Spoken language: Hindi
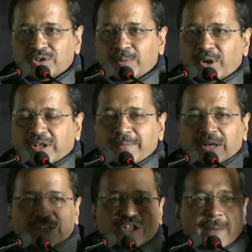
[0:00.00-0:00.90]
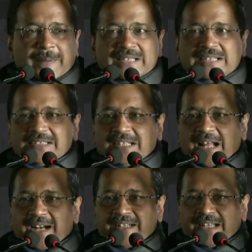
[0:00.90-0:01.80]
तो मोटे मोटे तौर पे ये दस
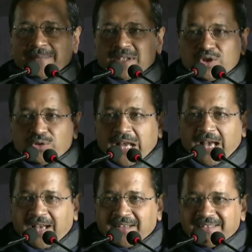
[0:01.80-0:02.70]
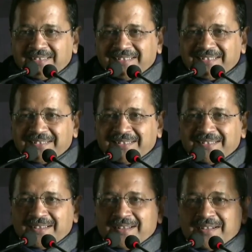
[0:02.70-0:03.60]
गारंटी मंजूर है
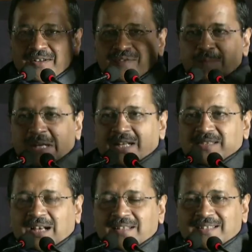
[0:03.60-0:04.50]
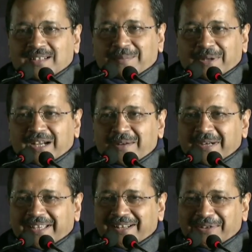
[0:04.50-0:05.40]
मेरा साथ देना पड़ेगा
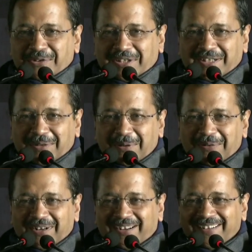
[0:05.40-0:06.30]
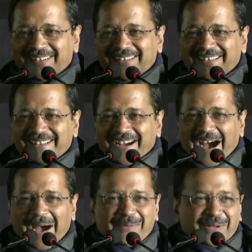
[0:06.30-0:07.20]
मैं अकेले कुछ नहीं कर पाऊंगा
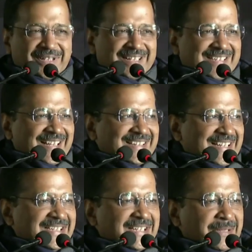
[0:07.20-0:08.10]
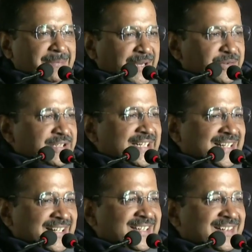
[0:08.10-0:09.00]
आप लोगों ने साथ दिया था तब डेंगू ठीक
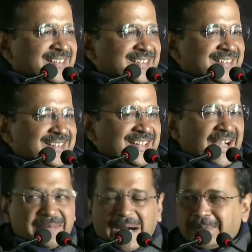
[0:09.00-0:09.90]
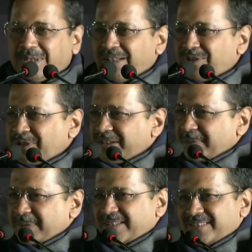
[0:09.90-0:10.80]
करा था अब आप साथ दोगे
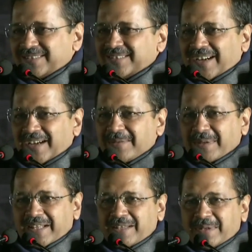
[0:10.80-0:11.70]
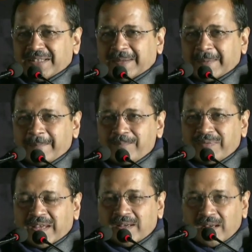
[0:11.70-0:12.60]
तभी आगे बढ़ेगी बात
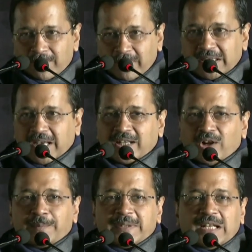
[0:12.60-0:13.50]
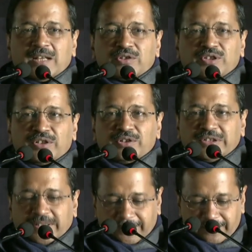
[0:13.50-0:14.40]
मैं देख रहा हूं पिछले कुछ दिनों से